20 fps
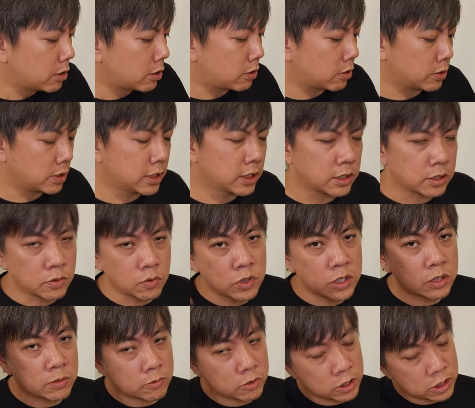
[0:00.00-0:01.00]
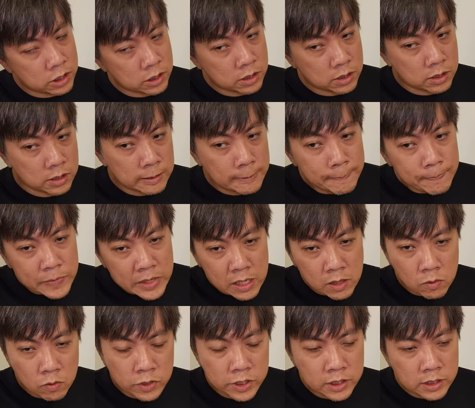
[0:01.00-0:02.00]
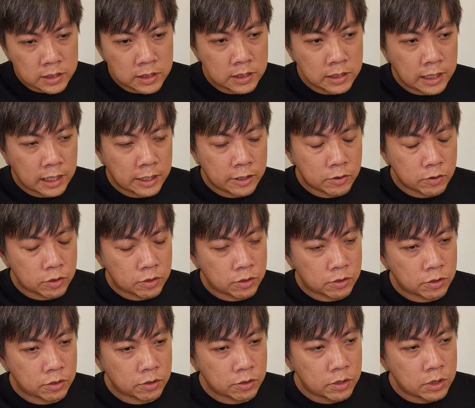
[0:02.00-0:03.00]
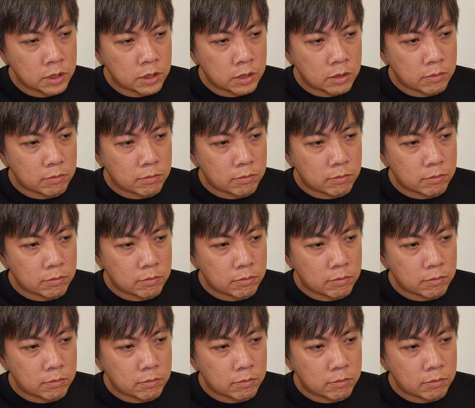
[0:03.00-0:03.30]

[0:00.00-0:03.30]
哦，这也是为什么其实我一直以来都。